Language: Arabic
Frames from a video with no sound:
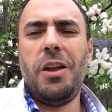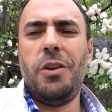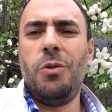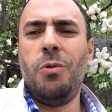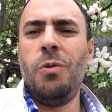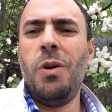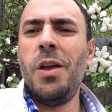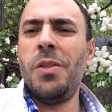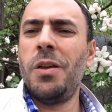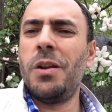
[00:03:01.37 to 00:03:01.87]

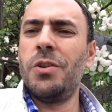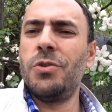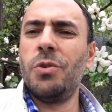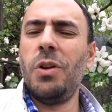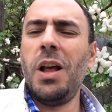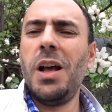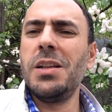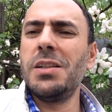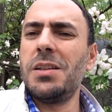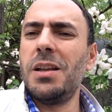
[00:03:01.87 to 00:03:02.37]
عنه هذا
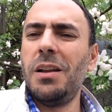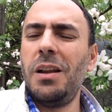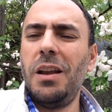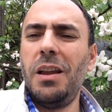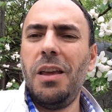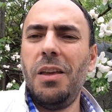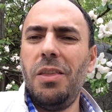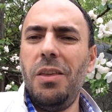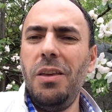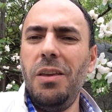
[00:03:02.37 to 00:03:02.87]
الرجل حصل
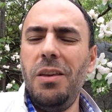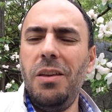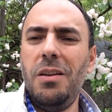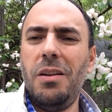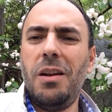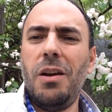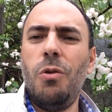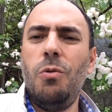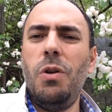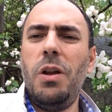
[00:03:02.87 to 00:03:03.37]

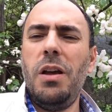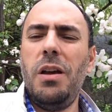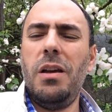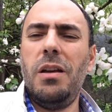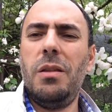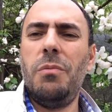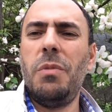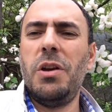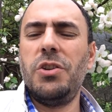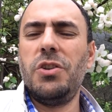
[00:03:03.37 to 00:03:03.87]
الكثير
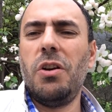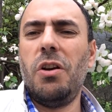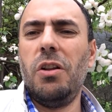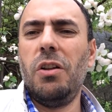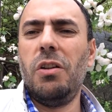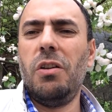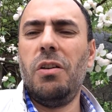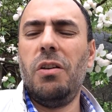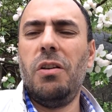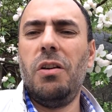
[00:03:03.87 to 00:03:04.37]
أولاد ما شاء
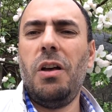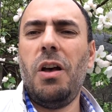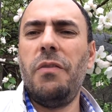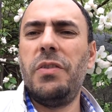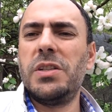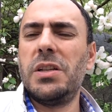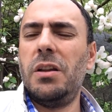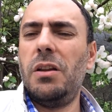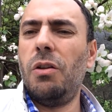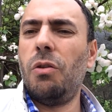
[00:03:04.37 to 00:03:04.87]
الله
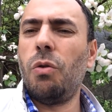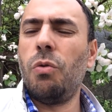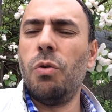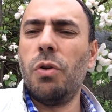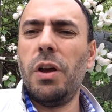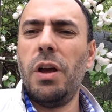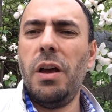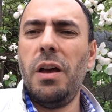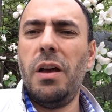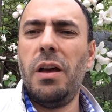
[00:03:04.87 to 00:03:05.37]
حفظ
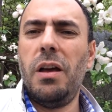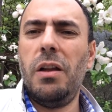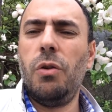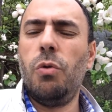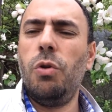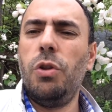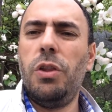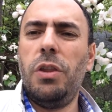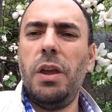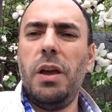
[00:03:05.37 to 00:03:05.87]
للقرآن
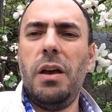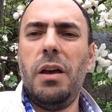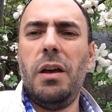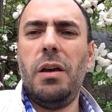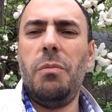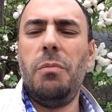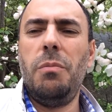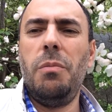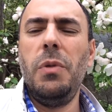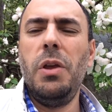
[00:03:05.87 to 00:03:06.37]

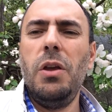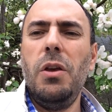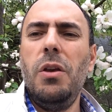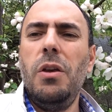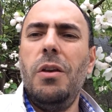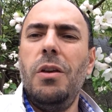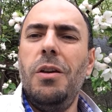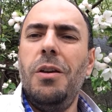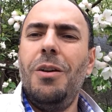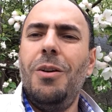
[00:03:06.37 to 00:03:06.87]
كتاب
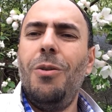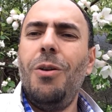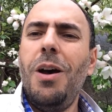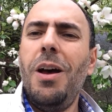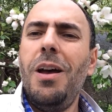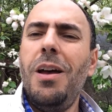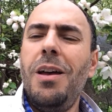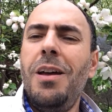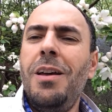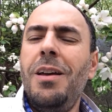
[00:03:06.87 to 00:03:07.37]

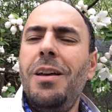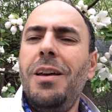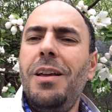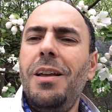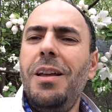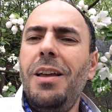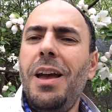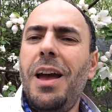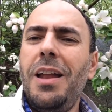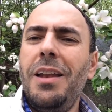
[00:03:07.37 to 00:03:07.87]

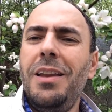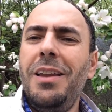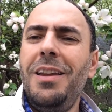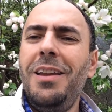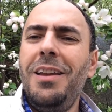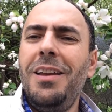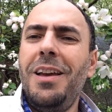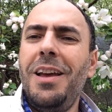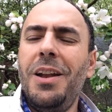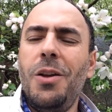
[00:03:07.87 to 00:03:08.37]

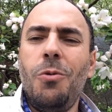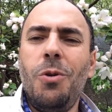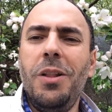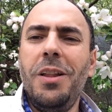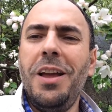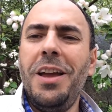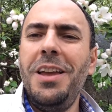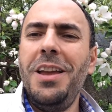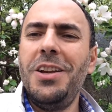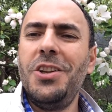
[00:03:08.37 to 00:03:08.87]
ويعني أنا
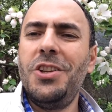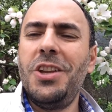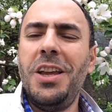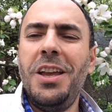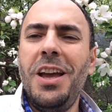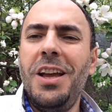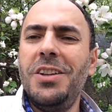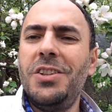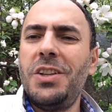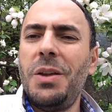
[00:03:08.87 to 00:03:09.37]
والله
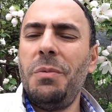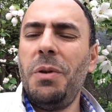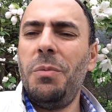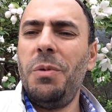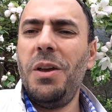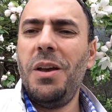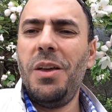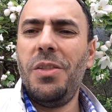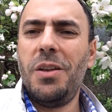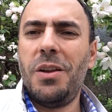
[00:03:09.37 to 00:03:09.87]
أشتهي أجتمع
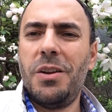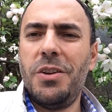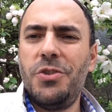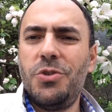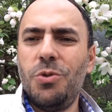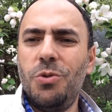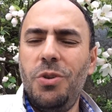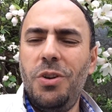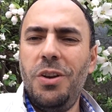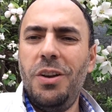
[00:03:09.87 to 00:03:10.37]
بهذا
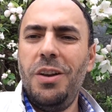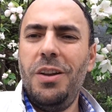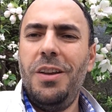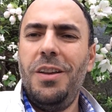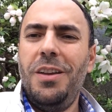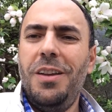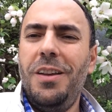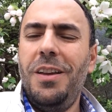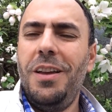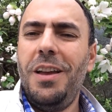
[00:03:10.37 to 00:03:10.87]
الرجل
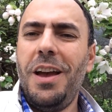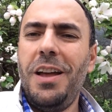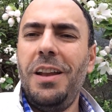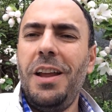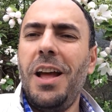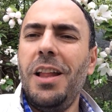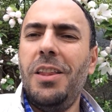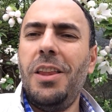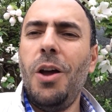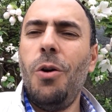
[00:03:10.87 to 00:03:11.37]

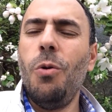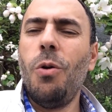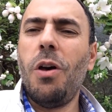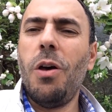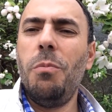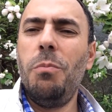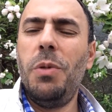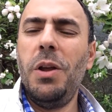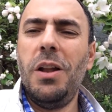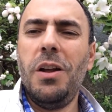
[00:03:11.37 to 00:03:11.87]
يعني حتى
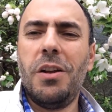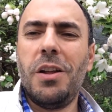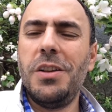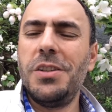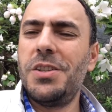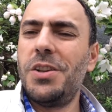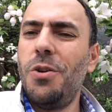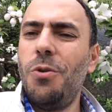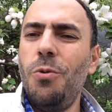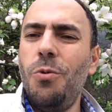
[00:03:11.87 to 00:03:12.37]
أقبل
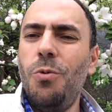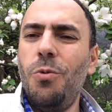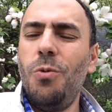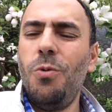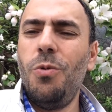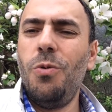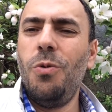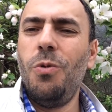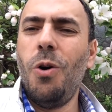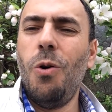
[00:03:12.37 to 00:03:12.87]

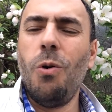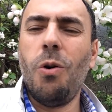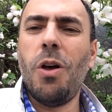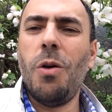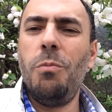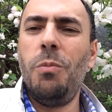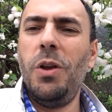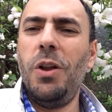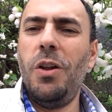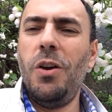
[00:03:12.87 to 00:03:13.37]
رأسه
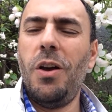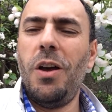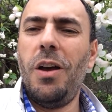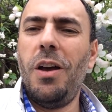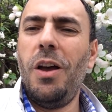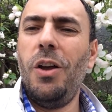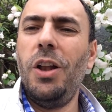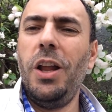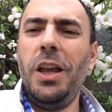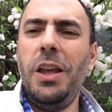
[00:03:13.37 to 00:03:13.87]
وأقبل
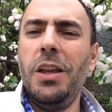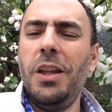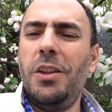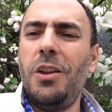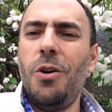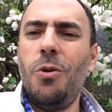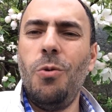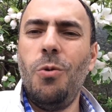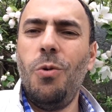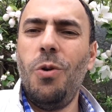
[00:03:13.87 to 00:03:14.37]

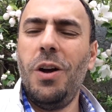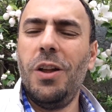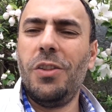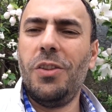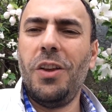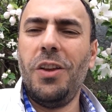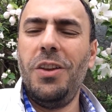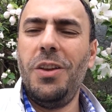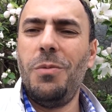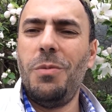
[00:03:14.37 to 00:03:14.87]
لحيته
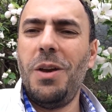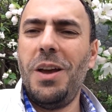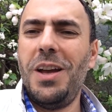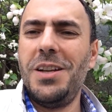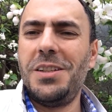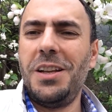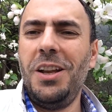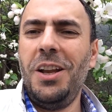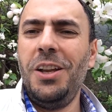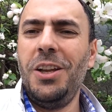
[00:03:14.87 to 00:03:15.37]
الطيبة
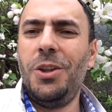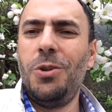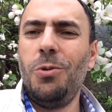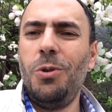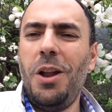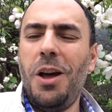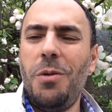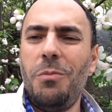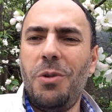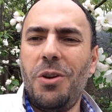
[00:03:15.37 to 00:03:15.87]
هذه لحيته
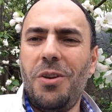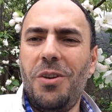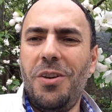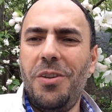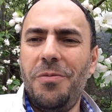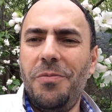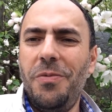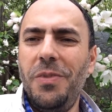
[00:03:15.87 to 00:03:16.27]
الحمراء